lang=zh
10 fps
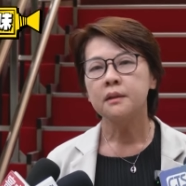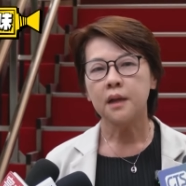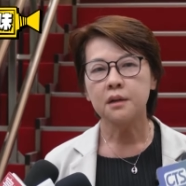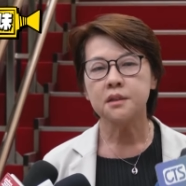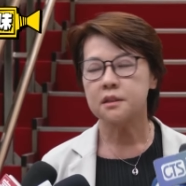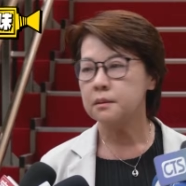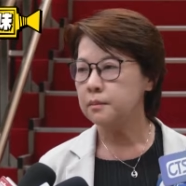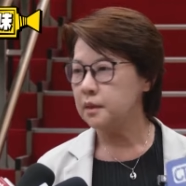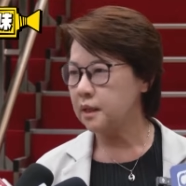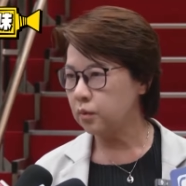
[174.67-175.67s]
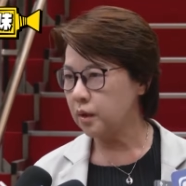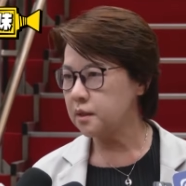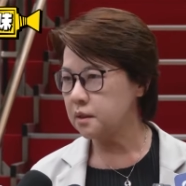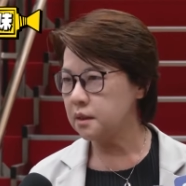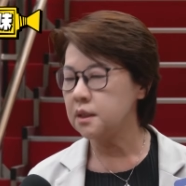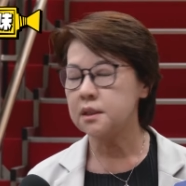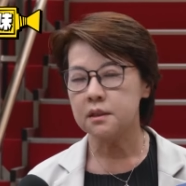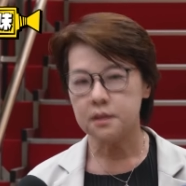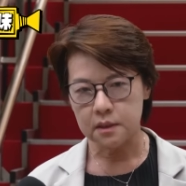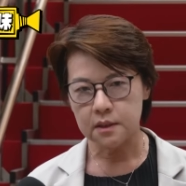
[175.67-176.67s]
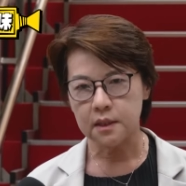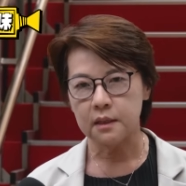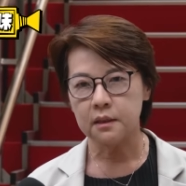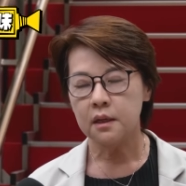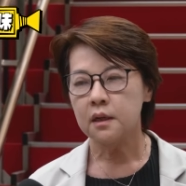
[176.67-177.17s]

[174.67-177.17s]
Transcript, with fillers: 当时因为是疫情期间，